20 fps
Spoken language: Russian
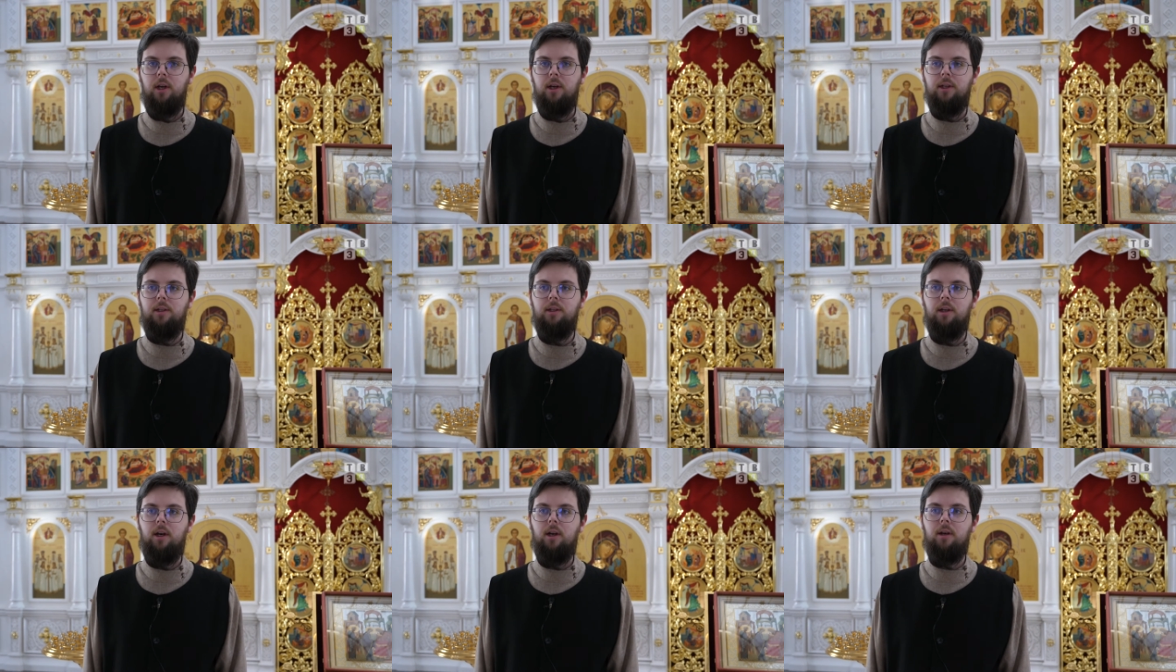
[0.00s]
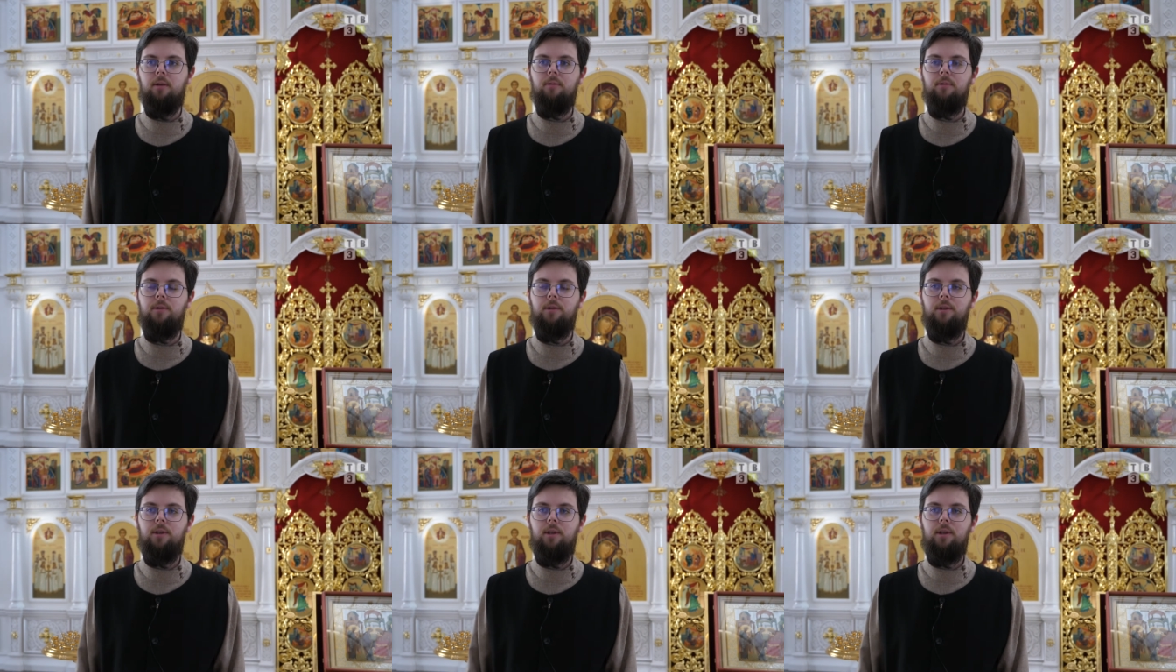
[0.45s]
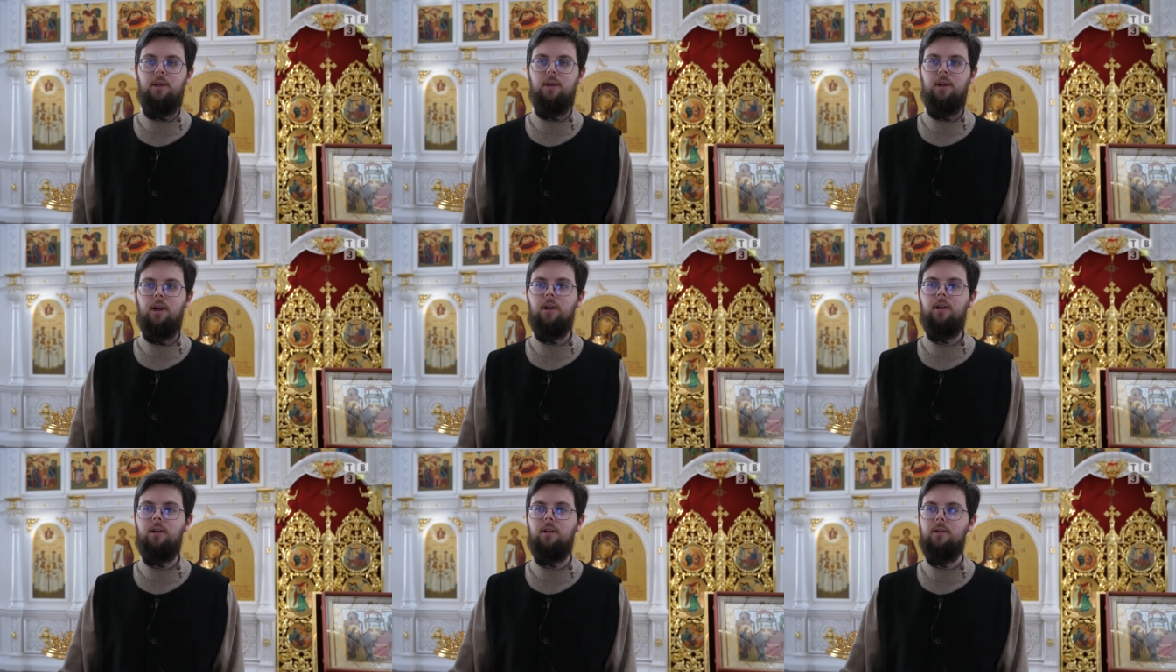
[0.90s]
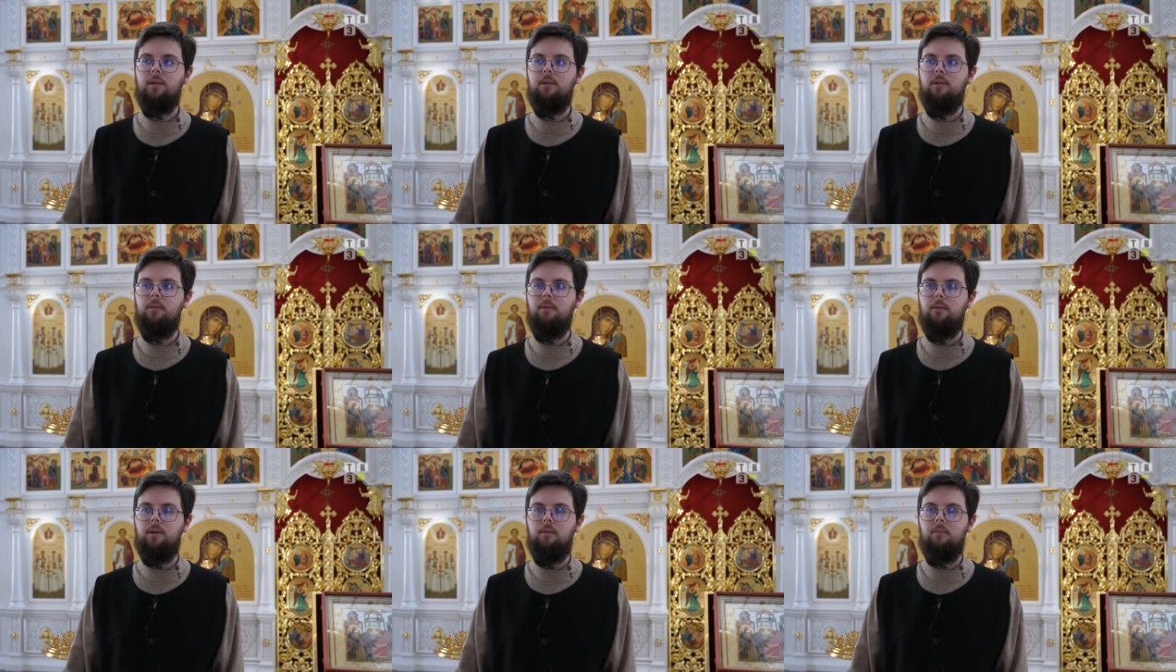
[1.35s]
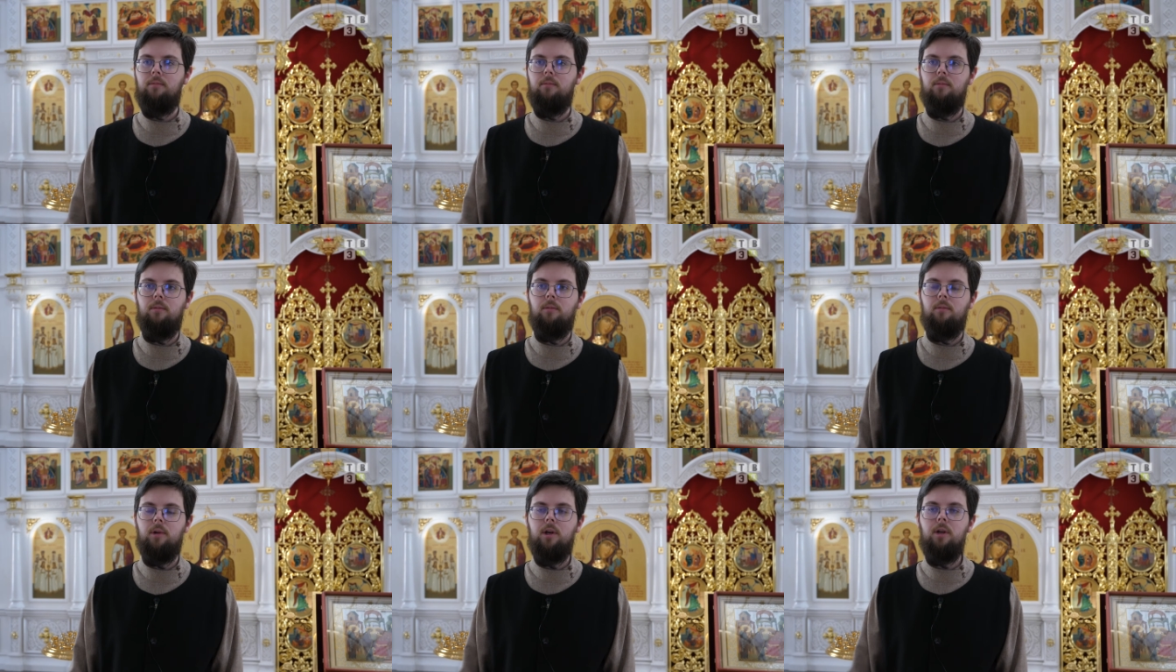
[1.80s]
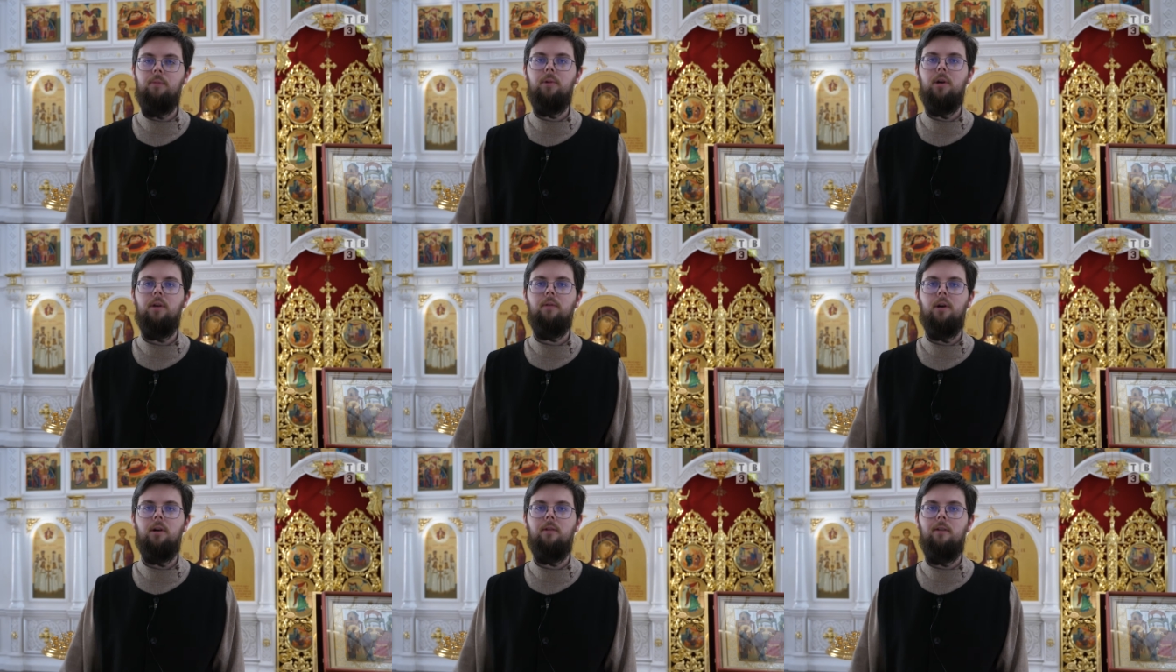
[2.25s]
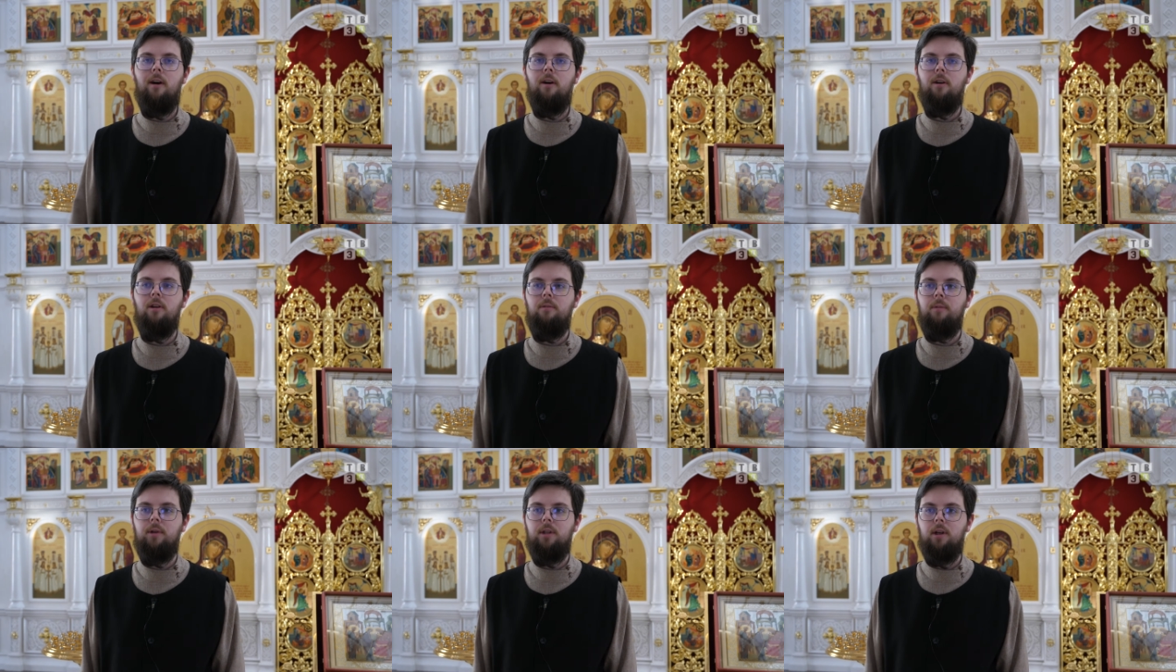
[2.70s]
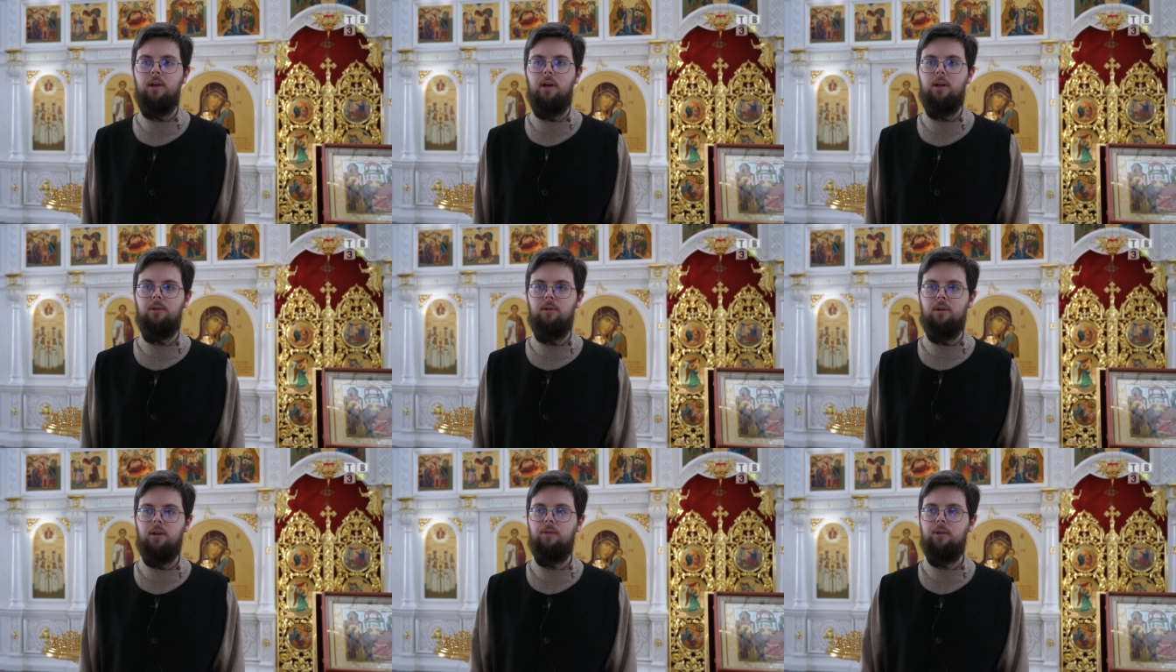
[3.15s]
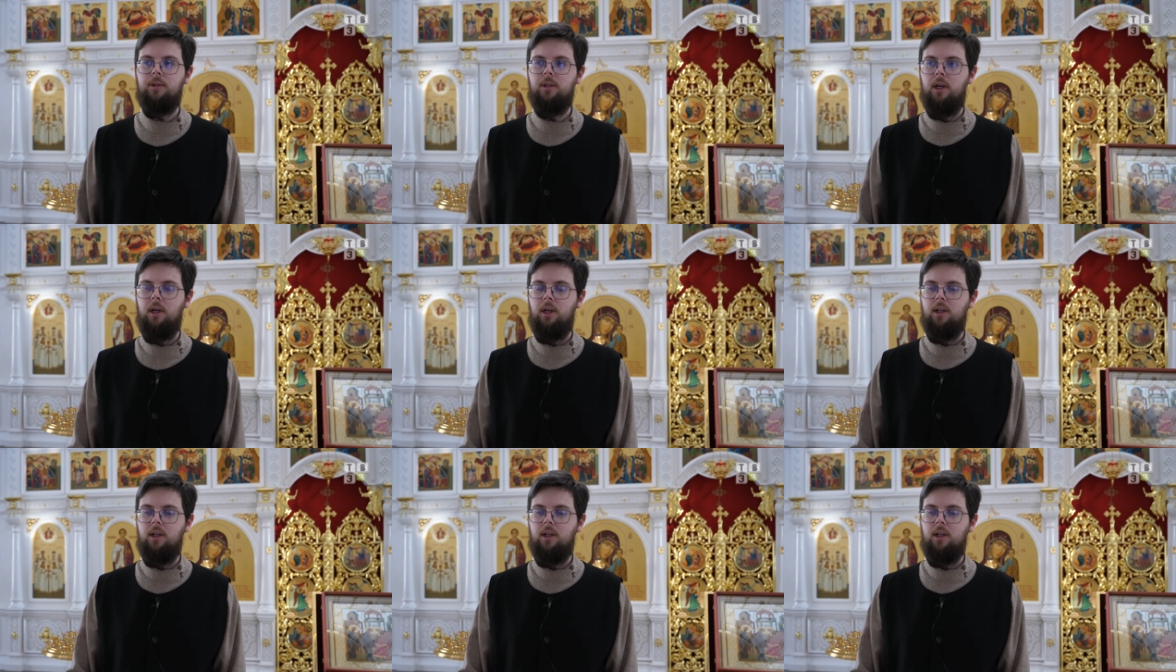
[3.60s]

да, не как э, там рыбка в аквариуме, да, которая вот,